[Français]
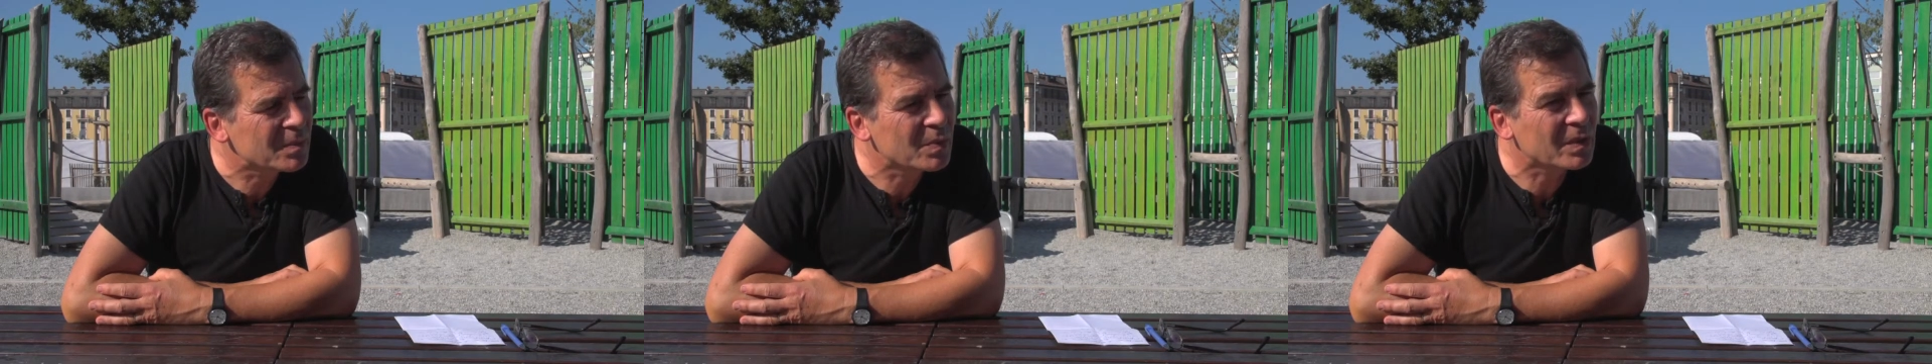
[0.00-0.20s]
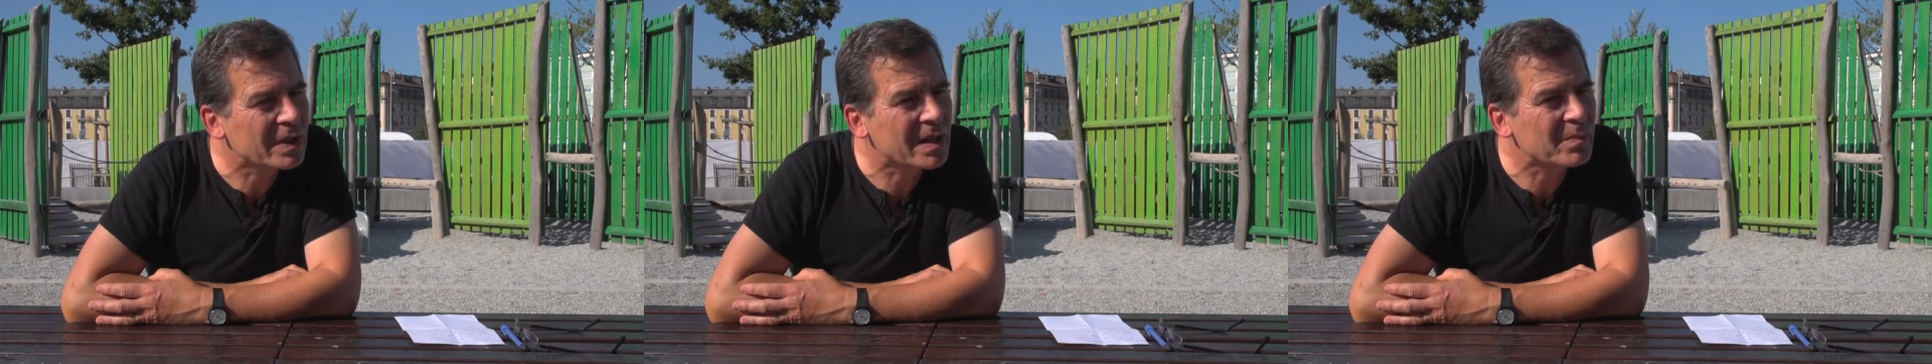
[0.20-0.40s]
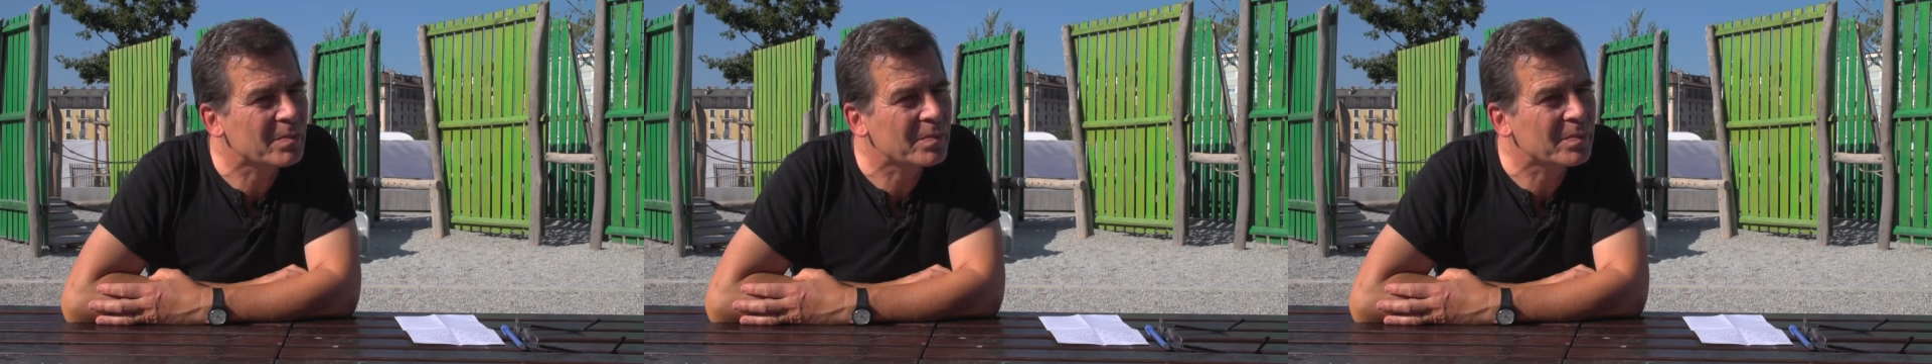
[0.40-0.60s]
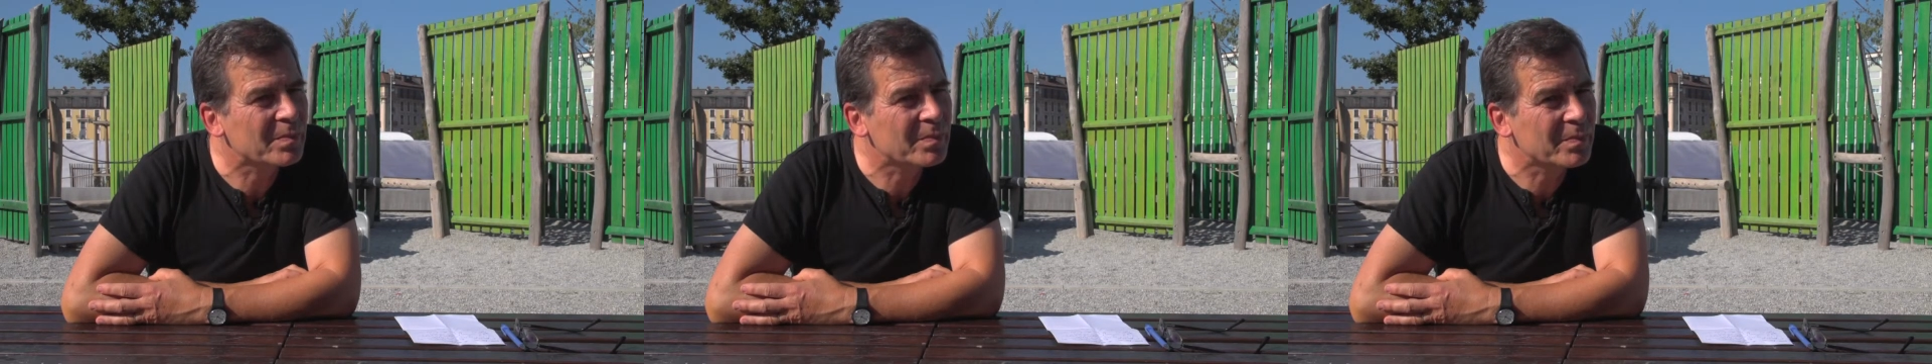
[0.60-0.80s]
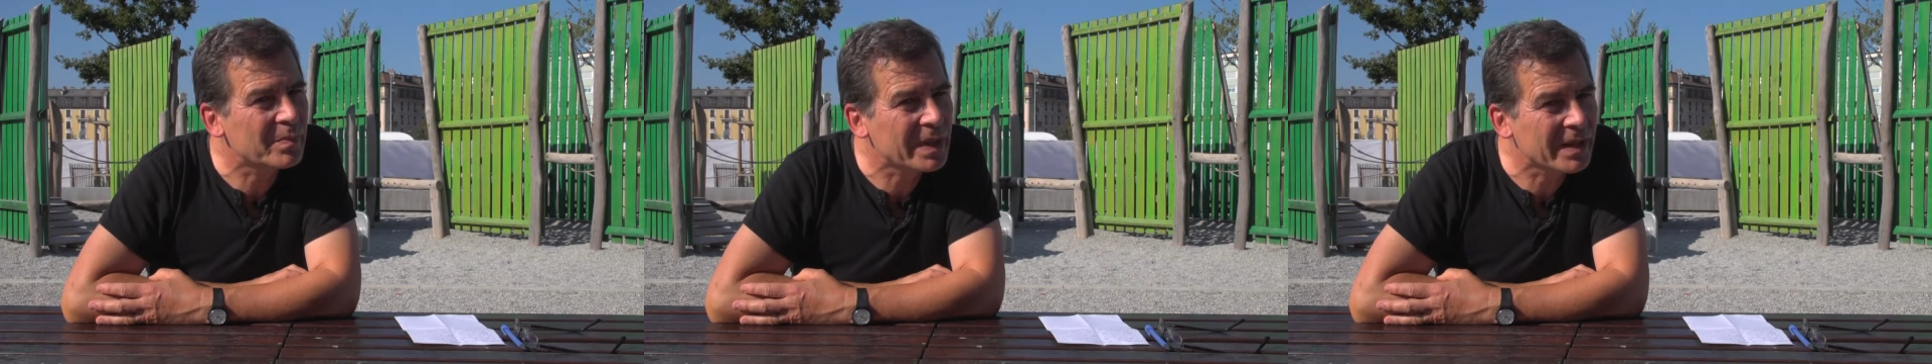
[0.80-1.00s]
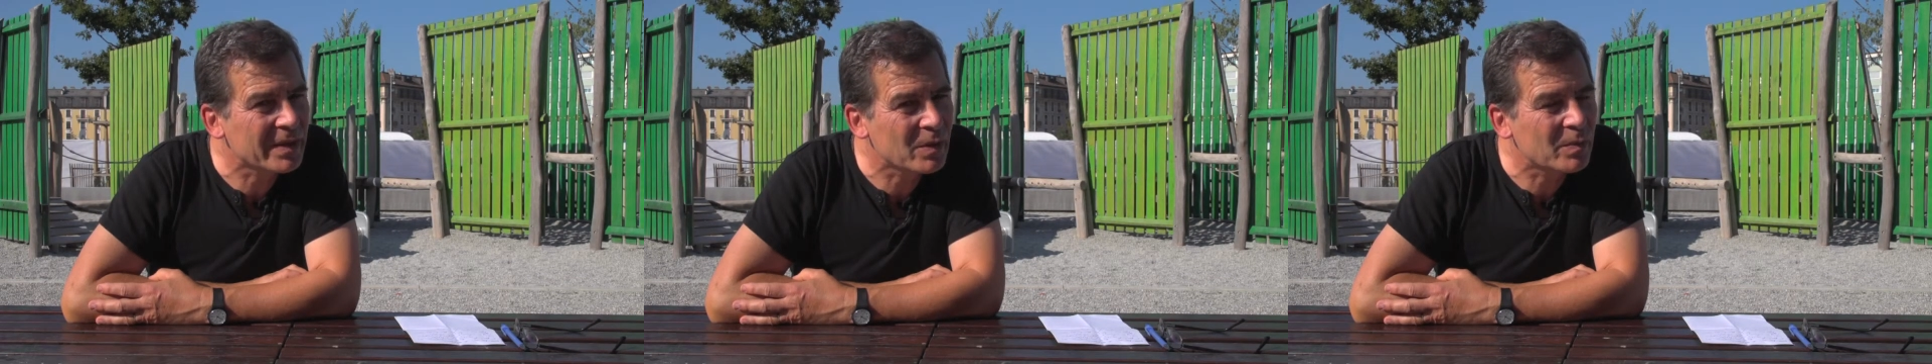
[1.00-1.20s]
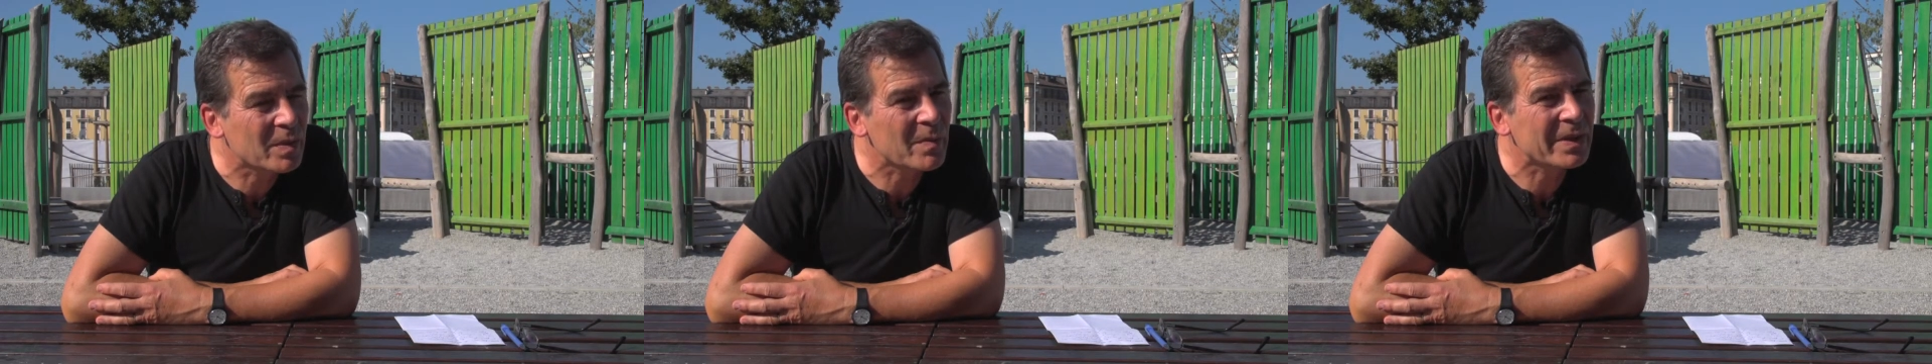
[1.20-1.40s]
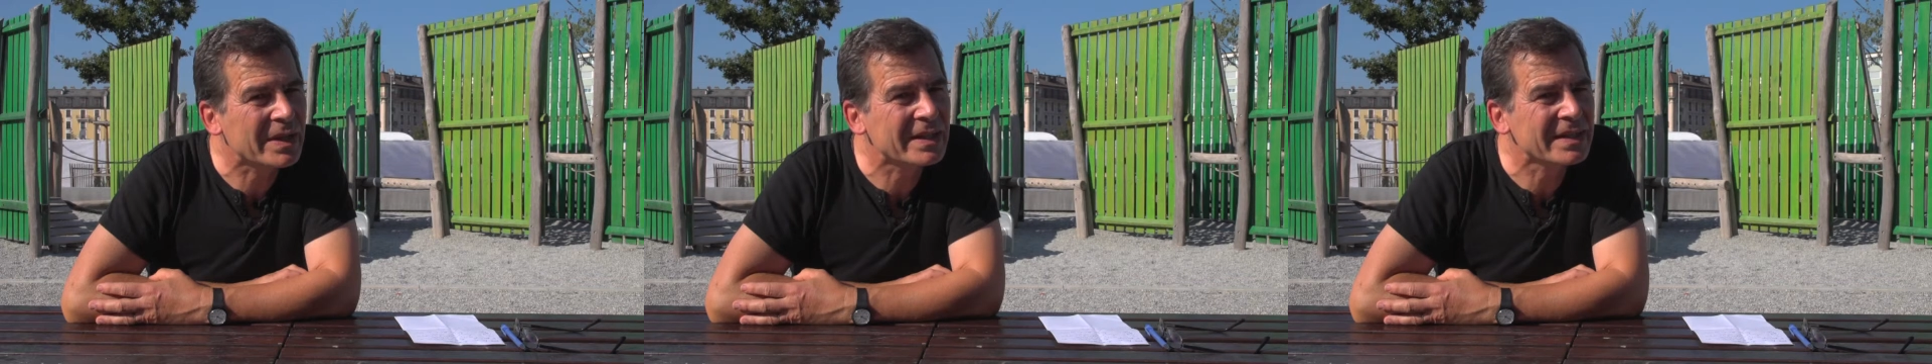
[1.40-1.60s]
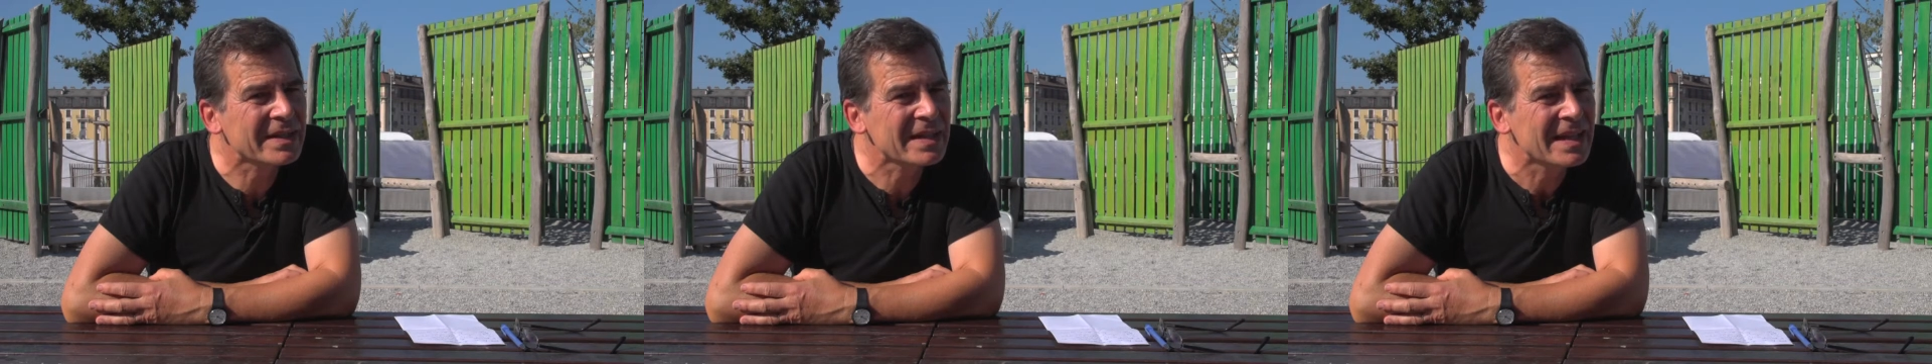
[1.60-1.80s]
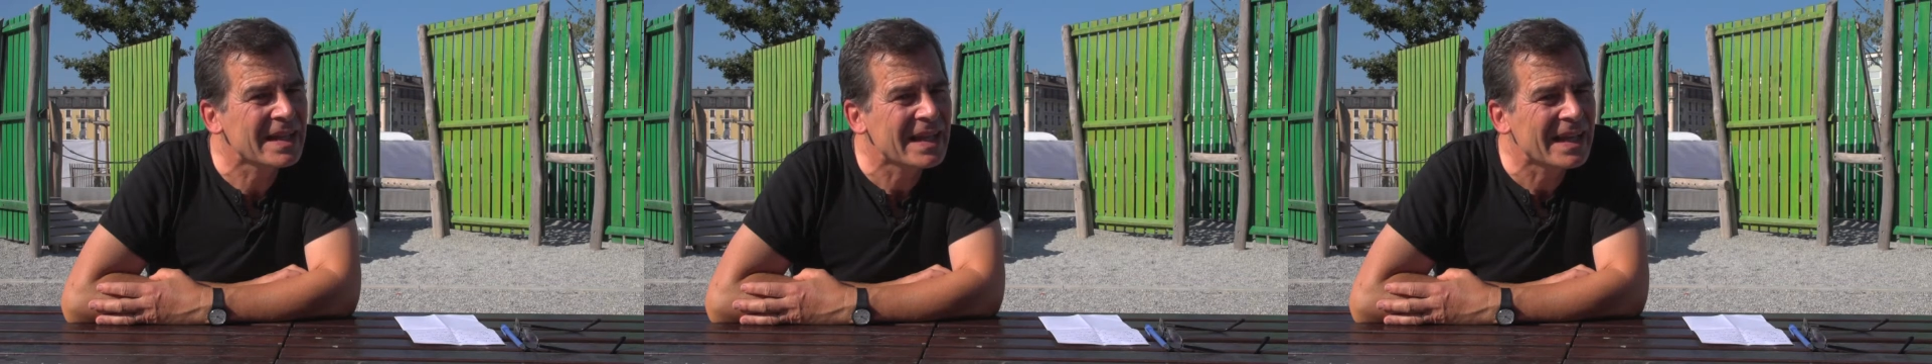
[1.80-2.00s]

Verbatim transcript: pour la plaine de plein palais,